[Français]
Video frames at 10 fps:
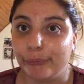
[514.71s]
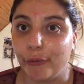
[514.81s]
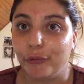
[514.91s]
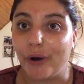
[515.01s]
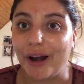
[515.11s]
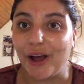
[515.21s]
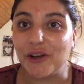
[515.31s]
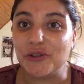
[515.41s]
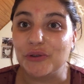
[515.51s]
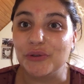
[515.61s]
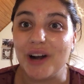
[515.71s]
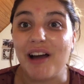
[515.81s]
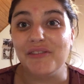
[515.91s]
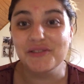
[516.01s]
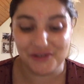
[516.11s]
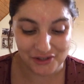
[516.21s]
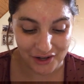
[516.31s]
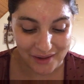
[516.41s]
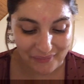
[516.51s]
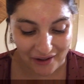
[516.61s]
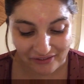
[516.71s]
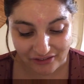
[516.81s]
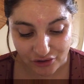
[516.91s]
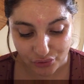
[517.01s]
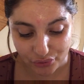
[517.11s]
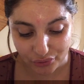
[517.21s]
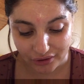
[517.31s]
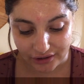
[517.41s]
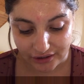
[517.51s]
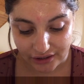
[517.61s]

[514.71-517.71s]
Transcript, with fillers: Bon, voilà, je vous l'avoue, je ne l'ai pas fait du tout.